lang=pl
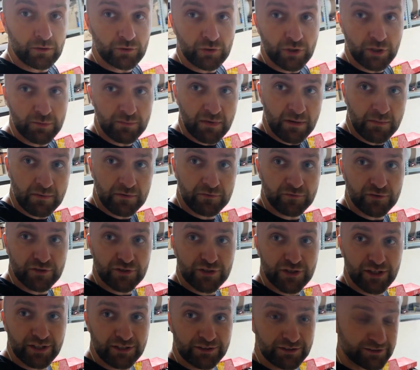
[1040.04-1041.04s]
No i mamy
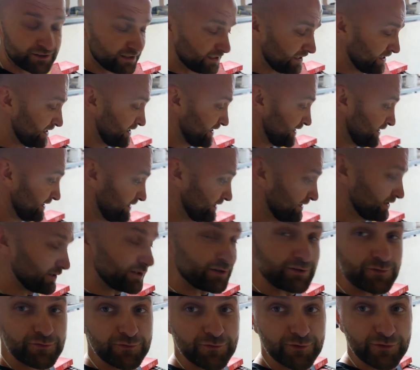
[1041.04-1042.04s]
wycięte
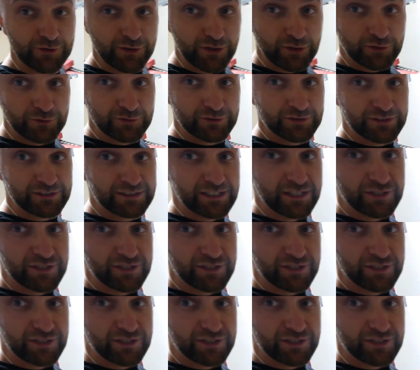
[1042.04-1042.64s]
e, fronty